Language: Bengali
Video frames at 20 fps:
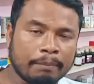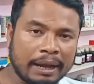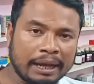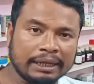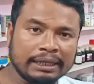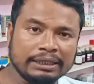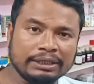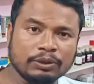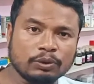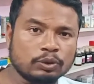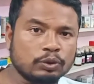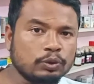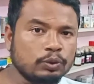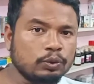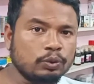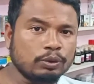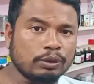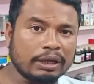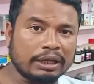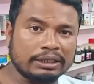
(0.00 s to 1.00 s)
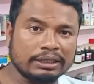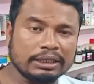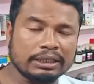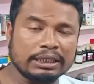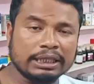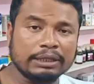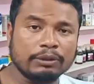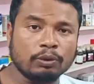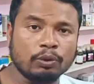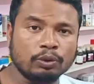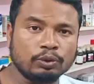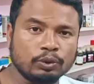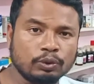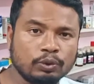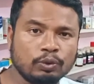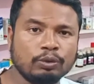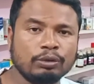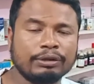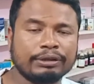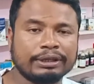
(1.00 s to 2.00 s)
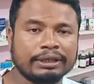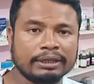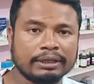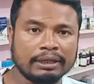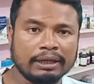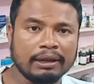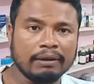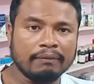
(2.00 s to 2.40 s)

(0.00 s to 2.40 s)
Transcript: বাকি যে ওষুধগুলো আছে সেই ওষুধগুলোকে